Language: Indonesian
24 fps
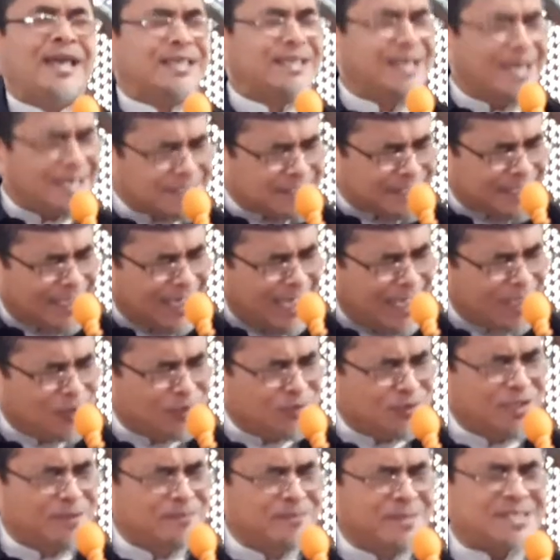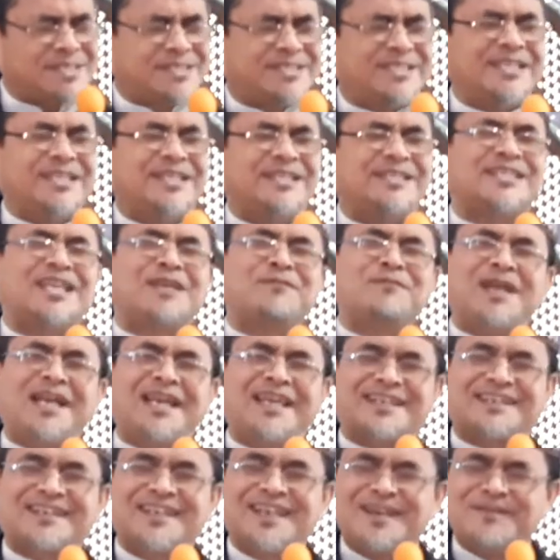yang selalu di masjid dan
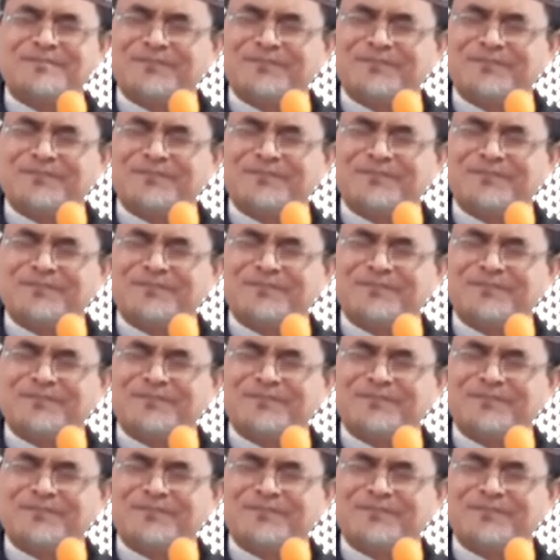melihat